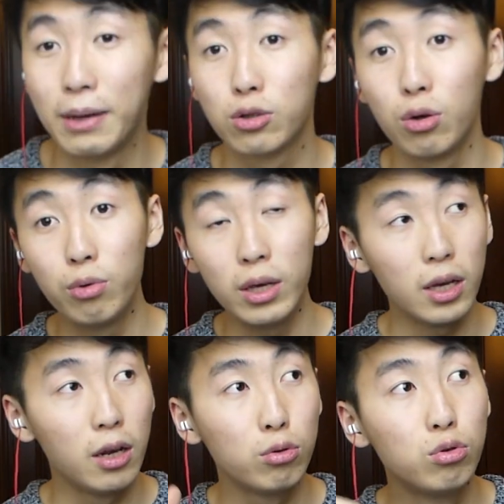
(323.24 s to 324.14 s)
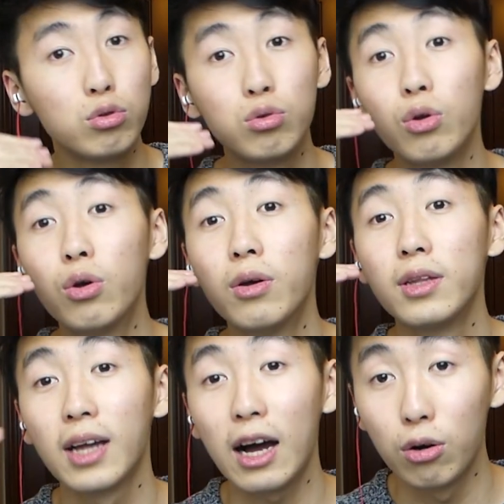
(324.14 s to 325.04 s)
parce que lui, il est au-dessus de
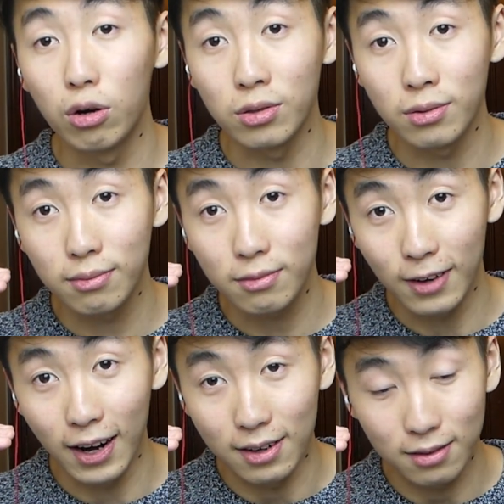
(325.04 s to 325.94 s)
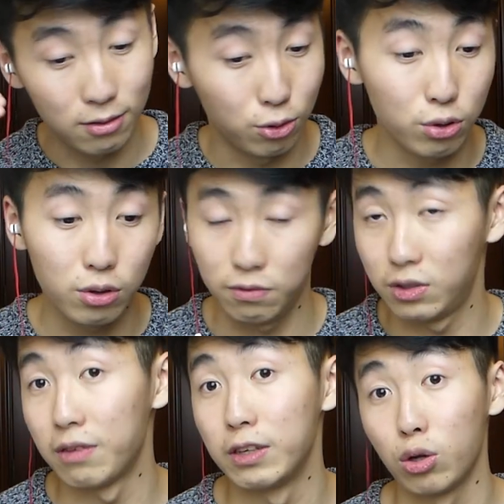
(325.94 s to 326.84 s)
Dracolos. Voilà, donc vous
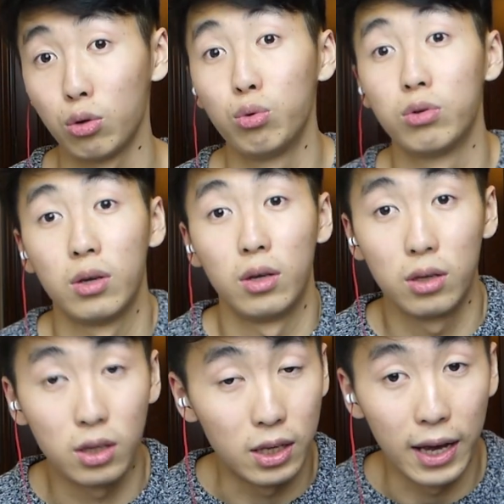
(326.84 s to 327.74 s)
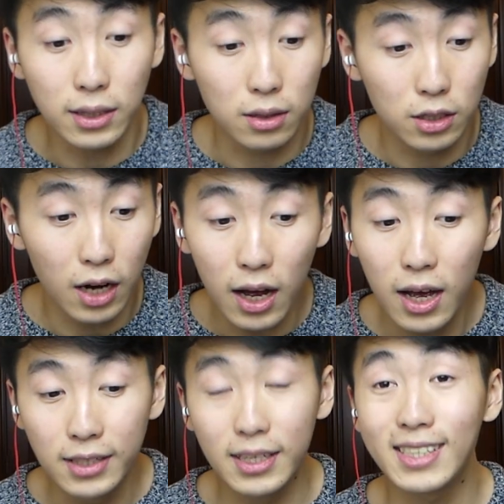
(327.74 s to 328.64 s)
savez sans doute qui est-ce déjà,
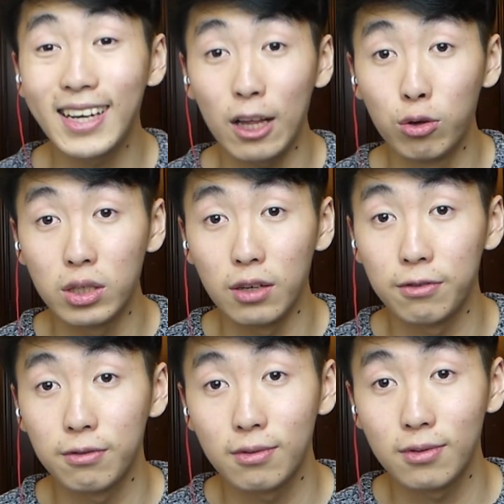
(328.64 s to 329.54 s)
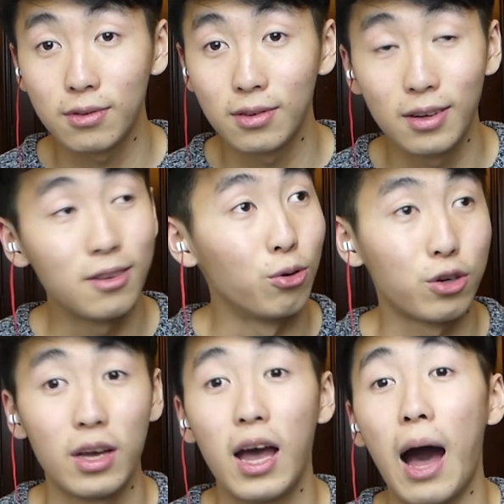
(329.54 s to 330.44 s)
c'est Tyrannosif. Donc,
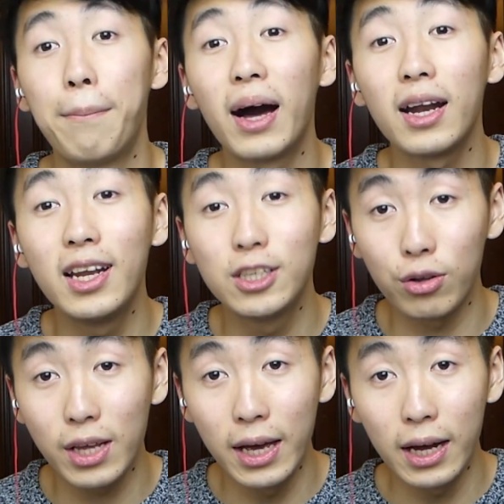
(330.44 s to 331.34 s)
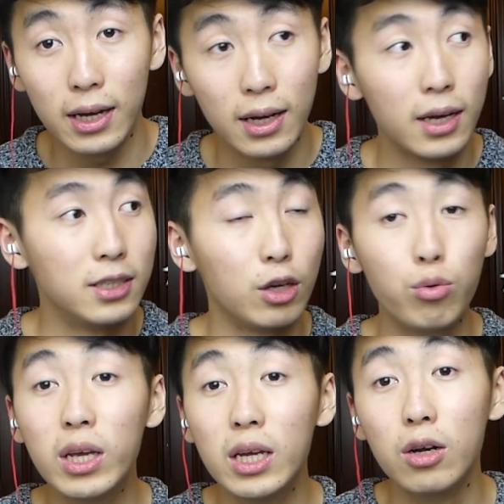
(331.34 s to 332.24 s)
à part les légendaires, c'est
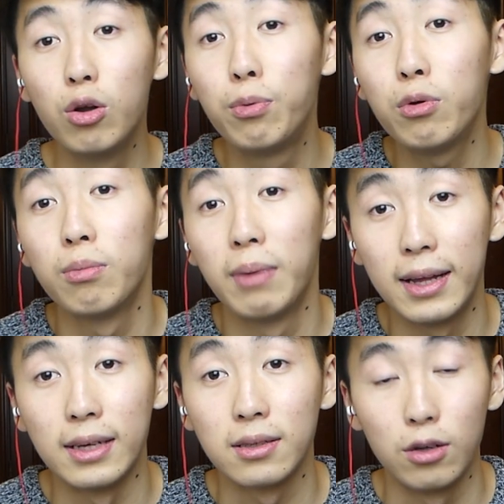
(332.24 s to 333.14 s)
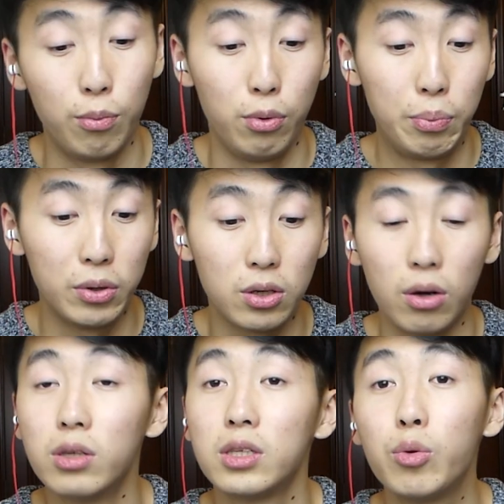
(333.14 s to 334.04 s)
lui le plus badass, le plus
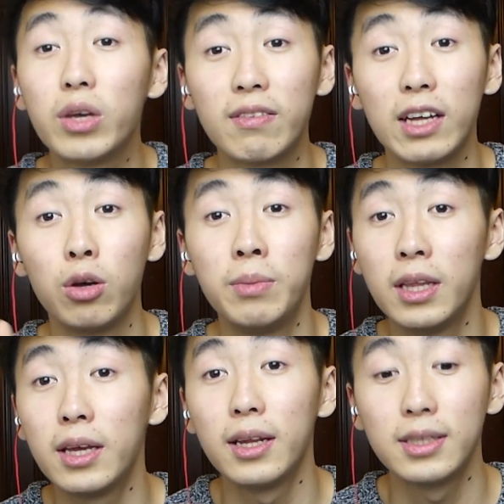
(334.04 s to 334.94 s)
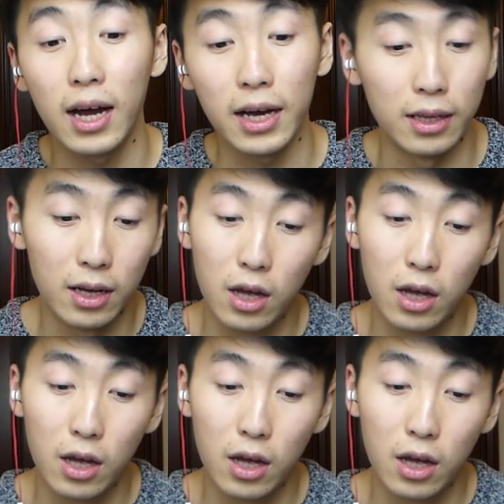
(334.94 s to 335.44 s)
puissant. C'est lui qui va dominer les arènes